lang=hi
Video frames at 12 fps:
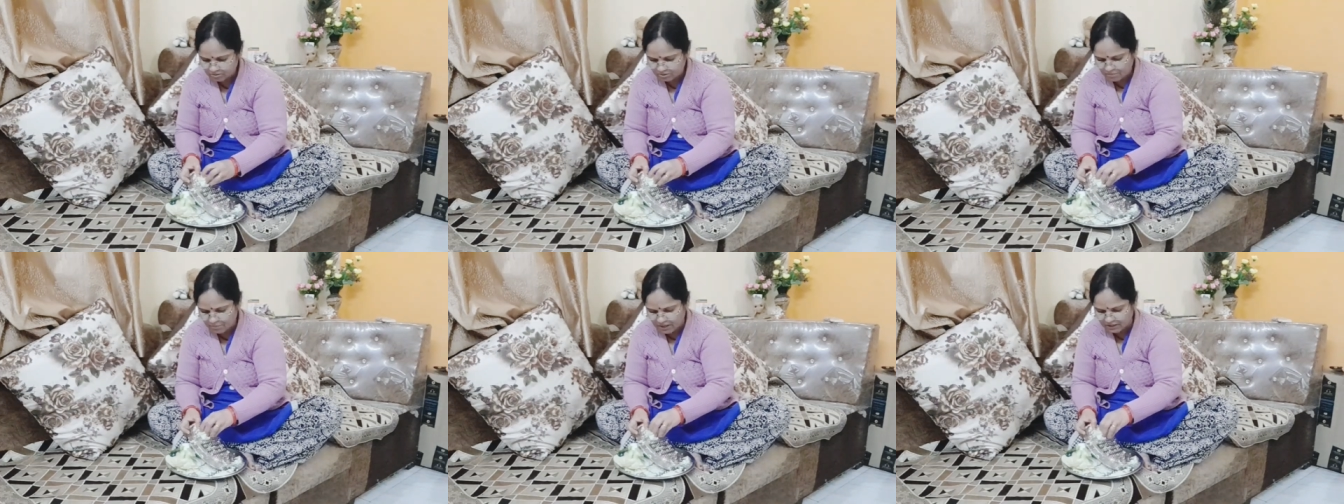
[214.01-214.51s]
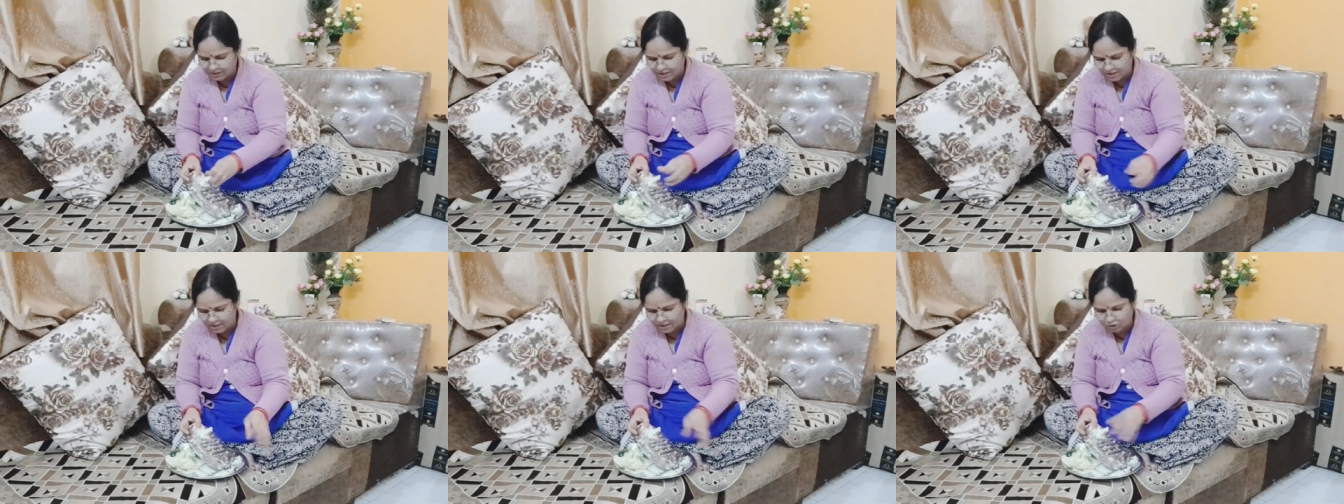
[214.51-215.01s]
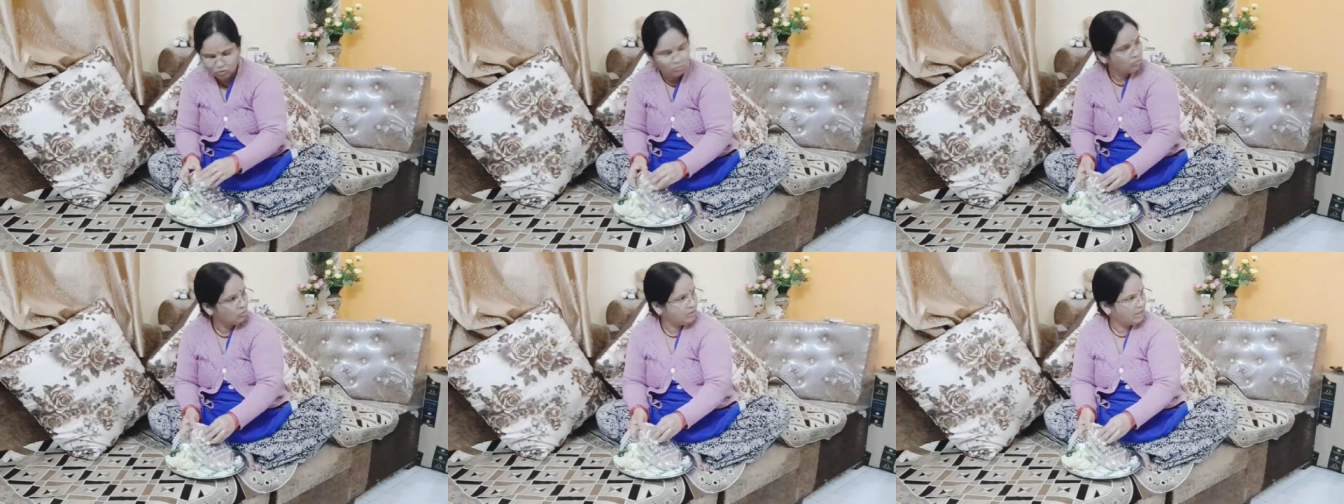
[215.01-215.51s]
सब बांध के रखा ना
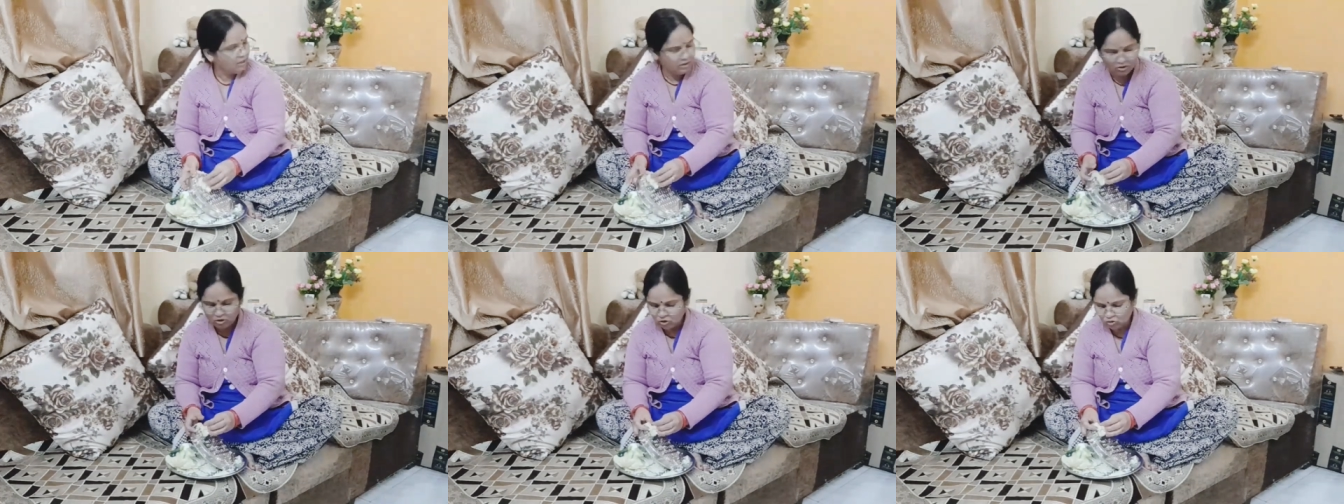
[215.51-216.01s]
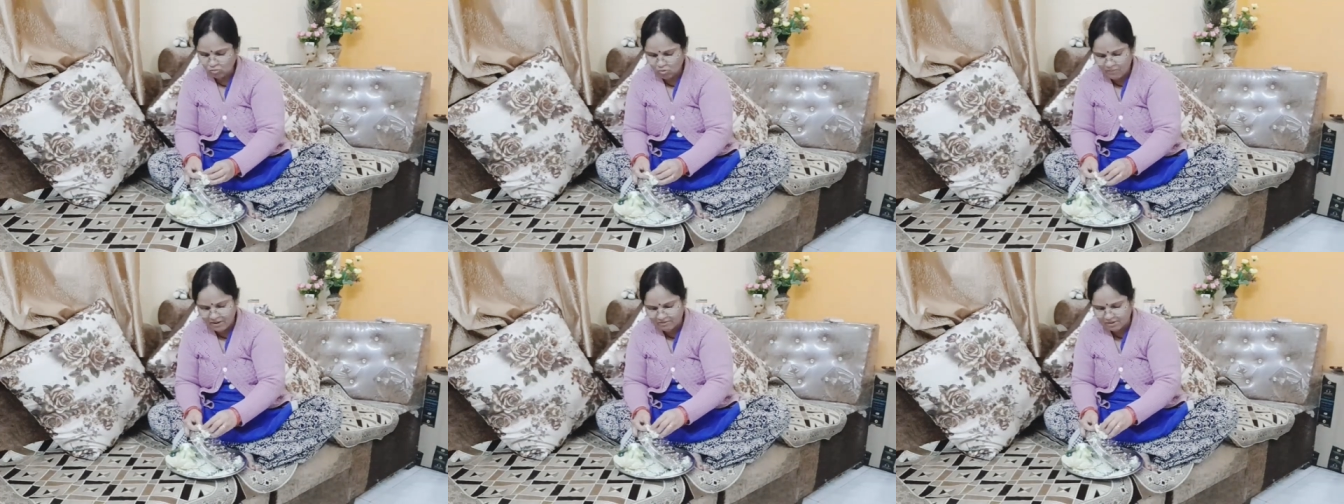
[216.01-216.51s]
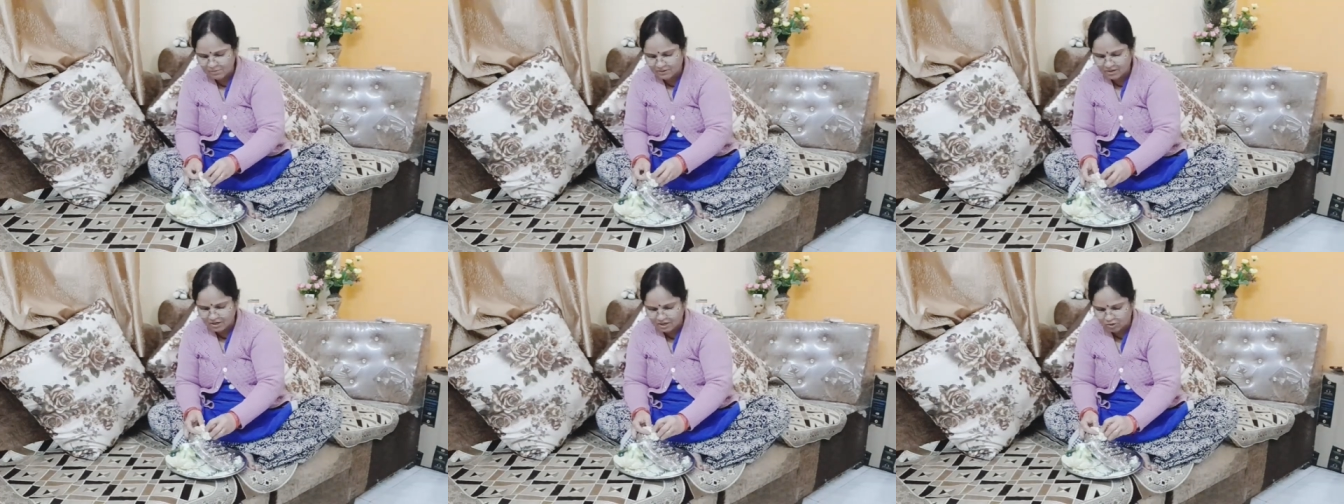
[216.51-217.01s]
तुमने तो वो वैसे ही
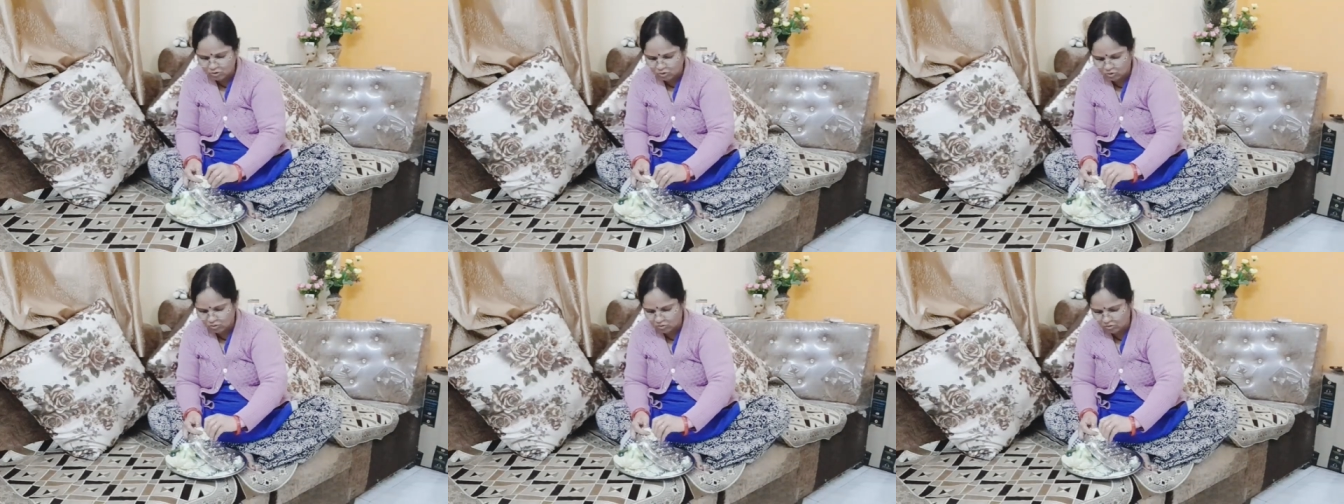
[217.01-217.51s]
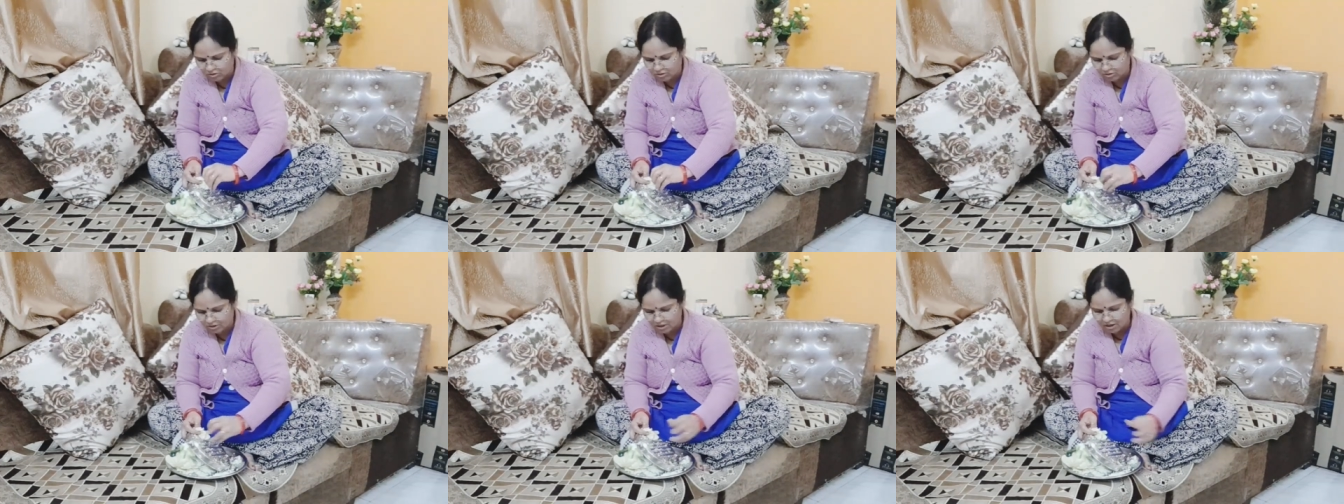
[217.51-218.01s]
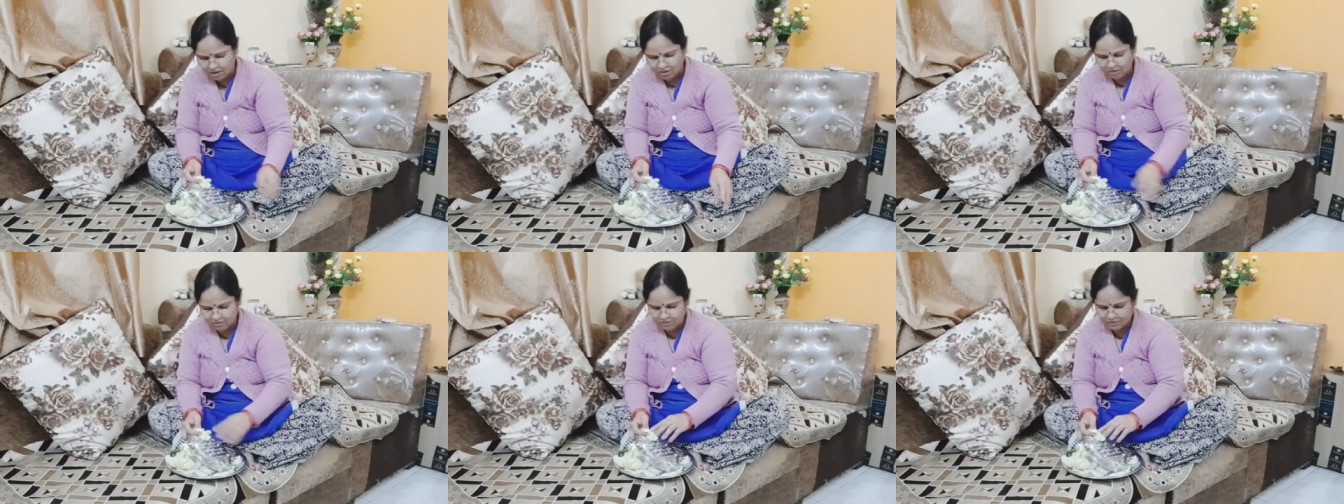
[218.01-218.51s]
बंधा रहे दो क्या
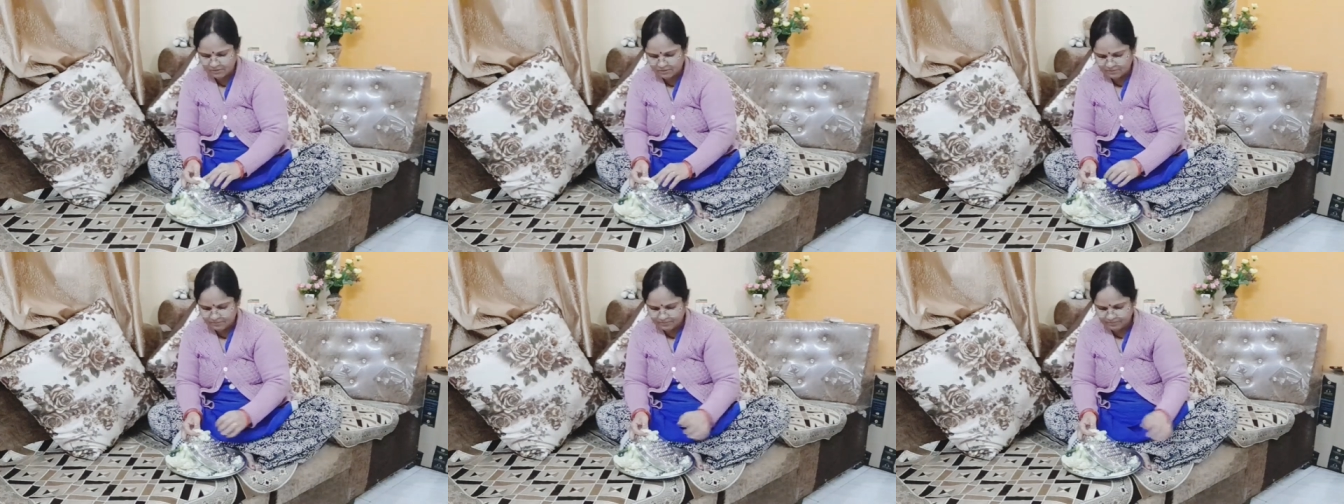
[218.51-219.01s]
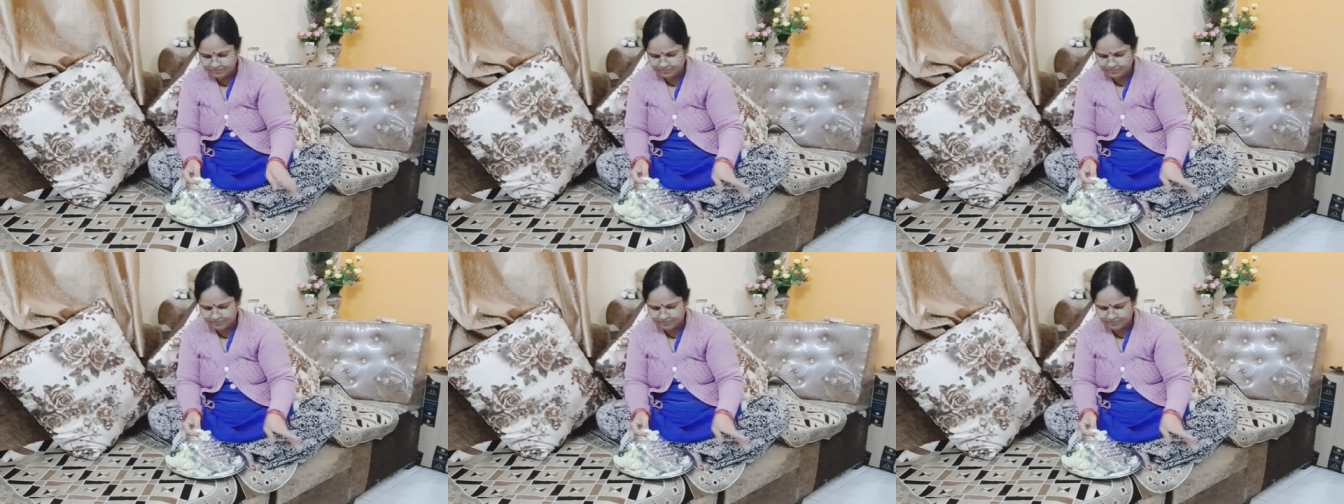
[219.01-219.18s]
हम्म।